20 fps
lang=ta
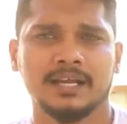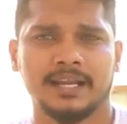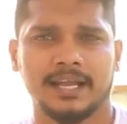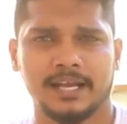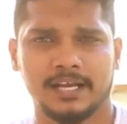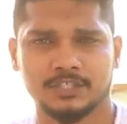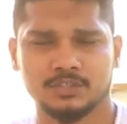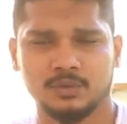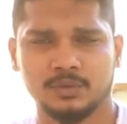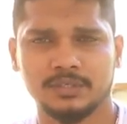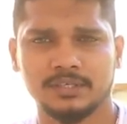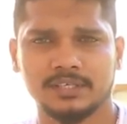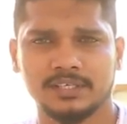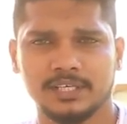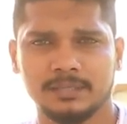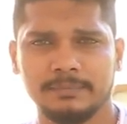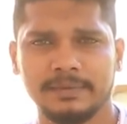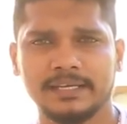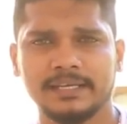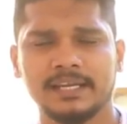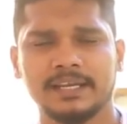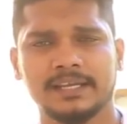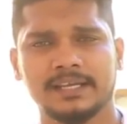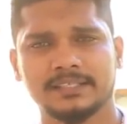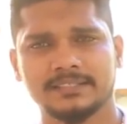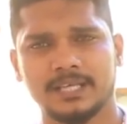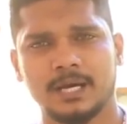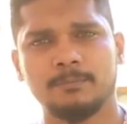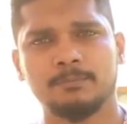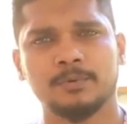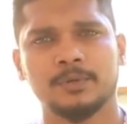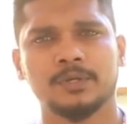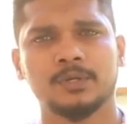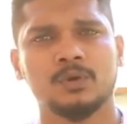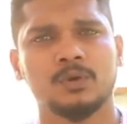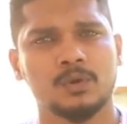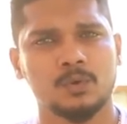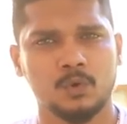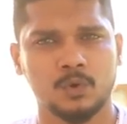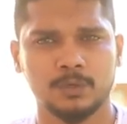நாங்கள் சொல்கிற லிமிட்டில் நீங்கள் சாப்பிட்ற
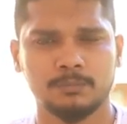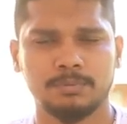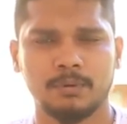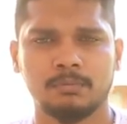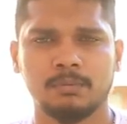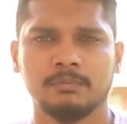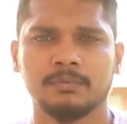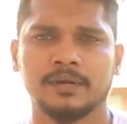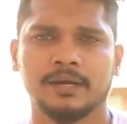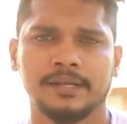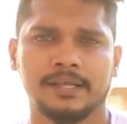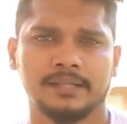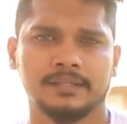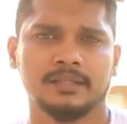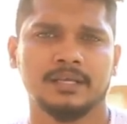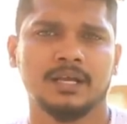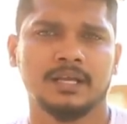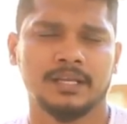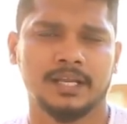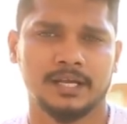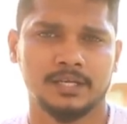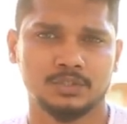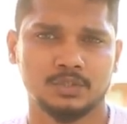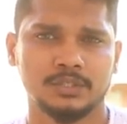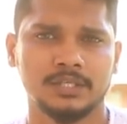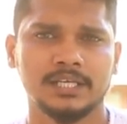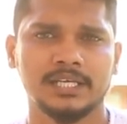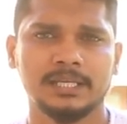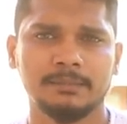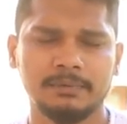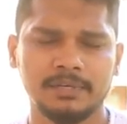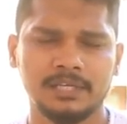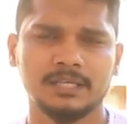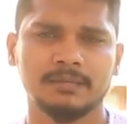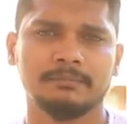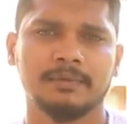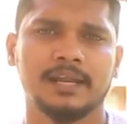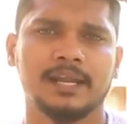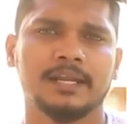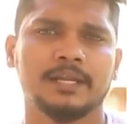வரைக்கும் உங்களுக்கு ஒரு ப்ராப்ளமும் கிடையாது நாங்கள் சொன்ன
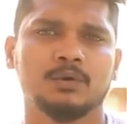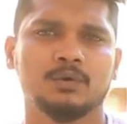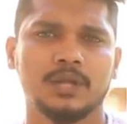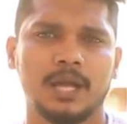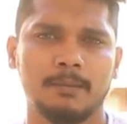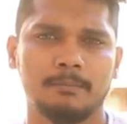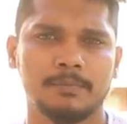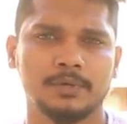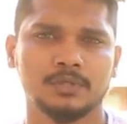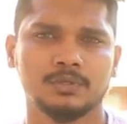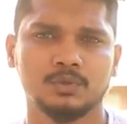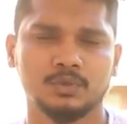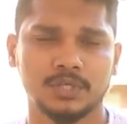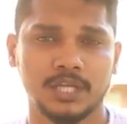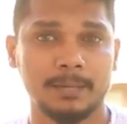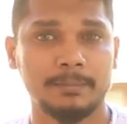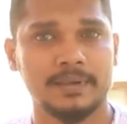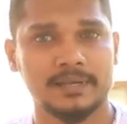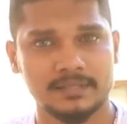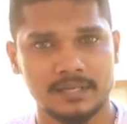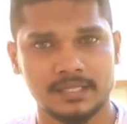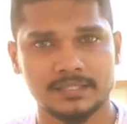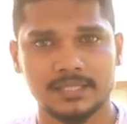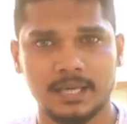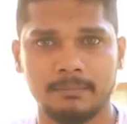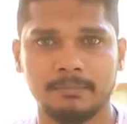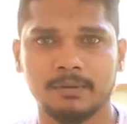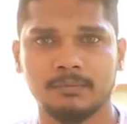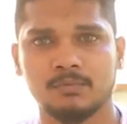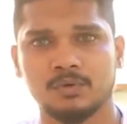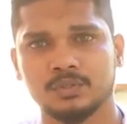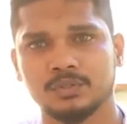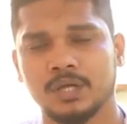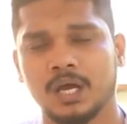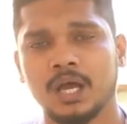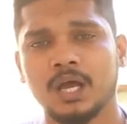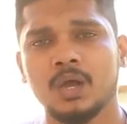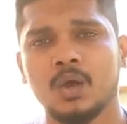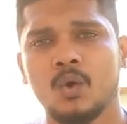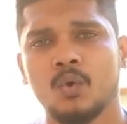லிமிட்டுக்கு மேலே நீங்கள் ஒரு ஐம்பது நூறு கிராம் எக்ஸ்ட்ரா சாப்பிடும் போது
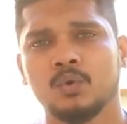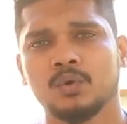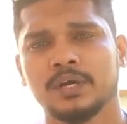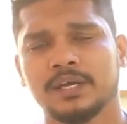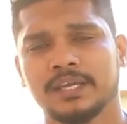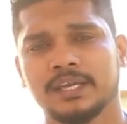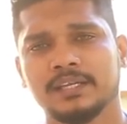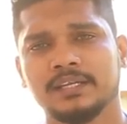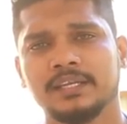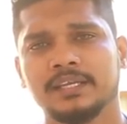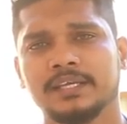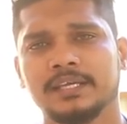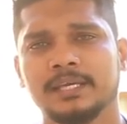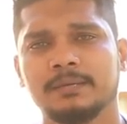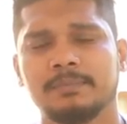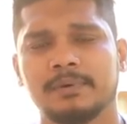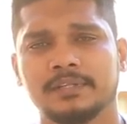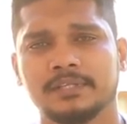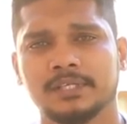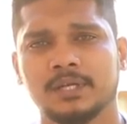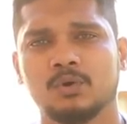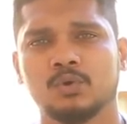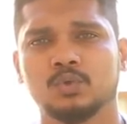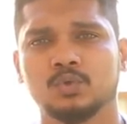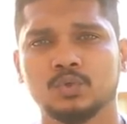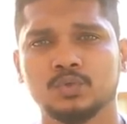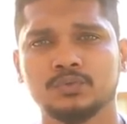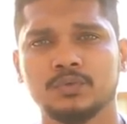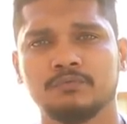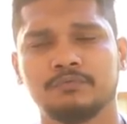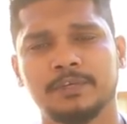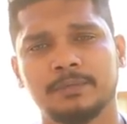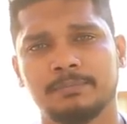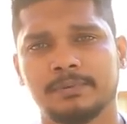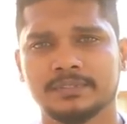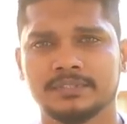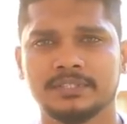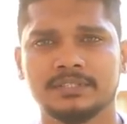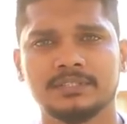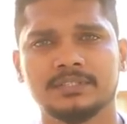தான் உங்கள் கிட்னிக்கு பார்த்தீங்கன்னா ஒரு டூ ஃபிஃப்டி
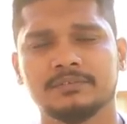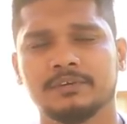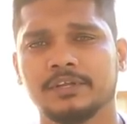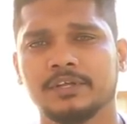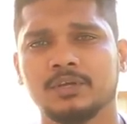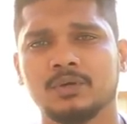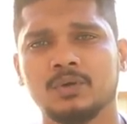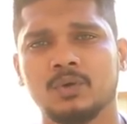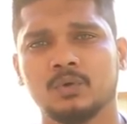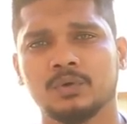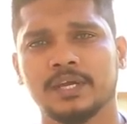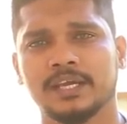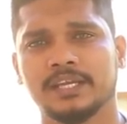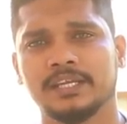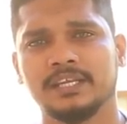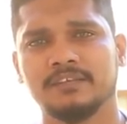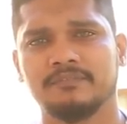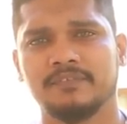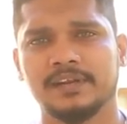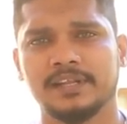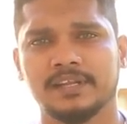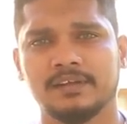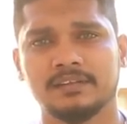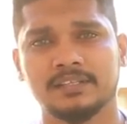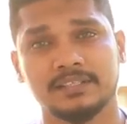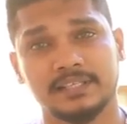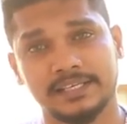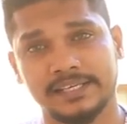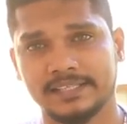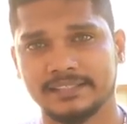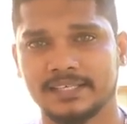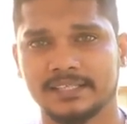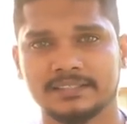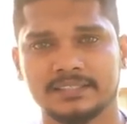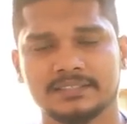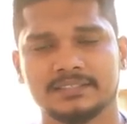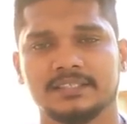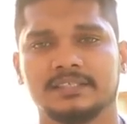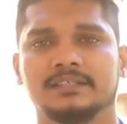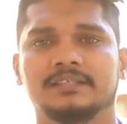பர்சன்ட் வரைக்கும் உங்கள் கிட்னி ஃபெயிலியர் ஆகுது நிறைய
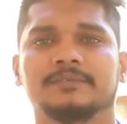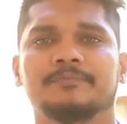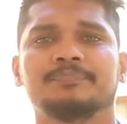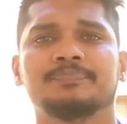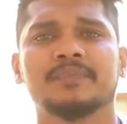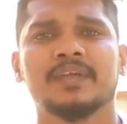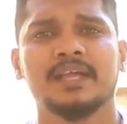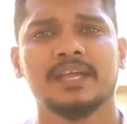சான்சஸ் இருக்குது